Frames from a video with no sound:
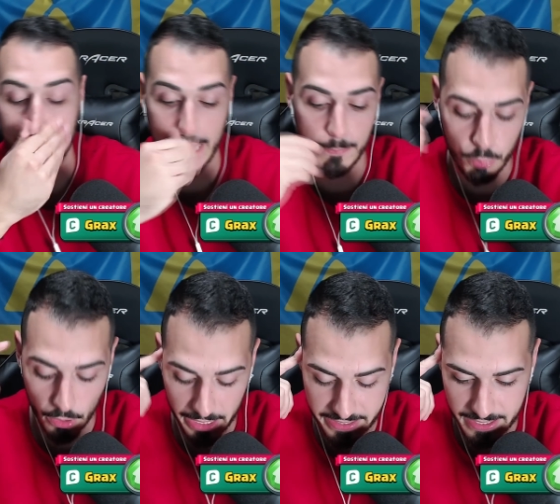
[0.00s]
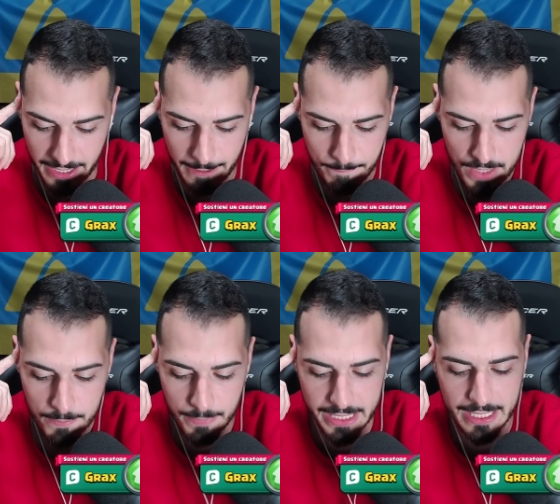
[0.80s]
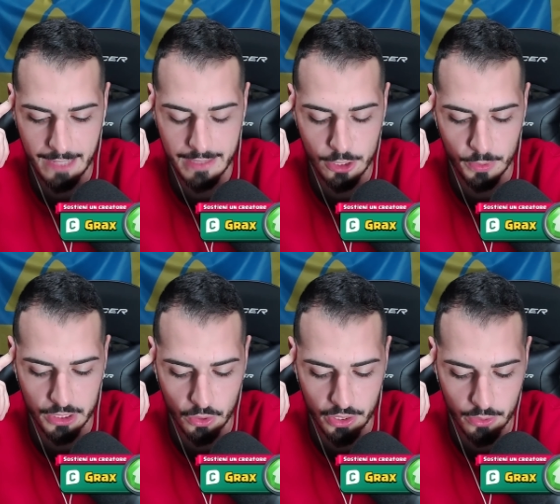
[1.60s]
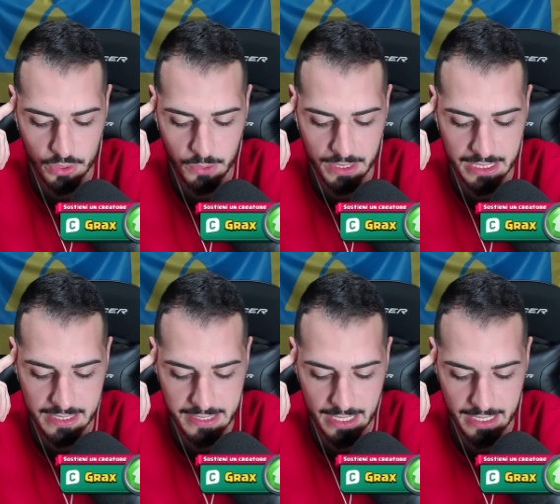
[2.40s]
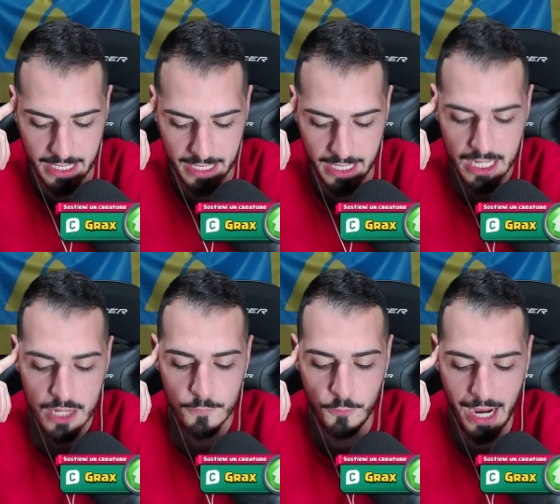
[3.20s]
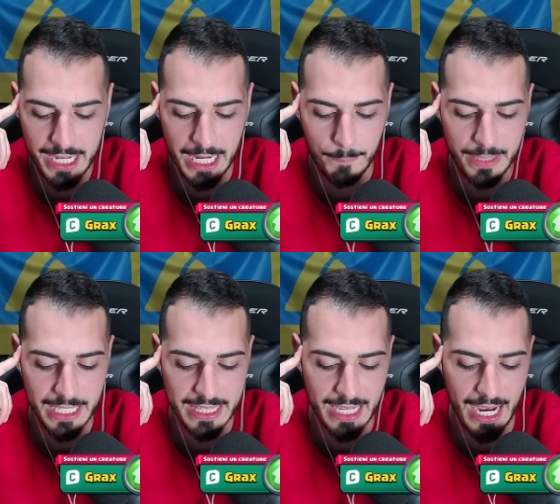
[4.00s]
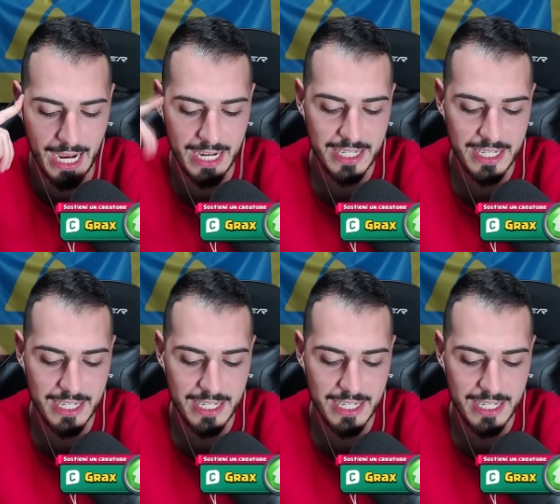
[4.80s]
che può essere Mette la veleno per togliere tutti quanti gli scheletrini Va in abilità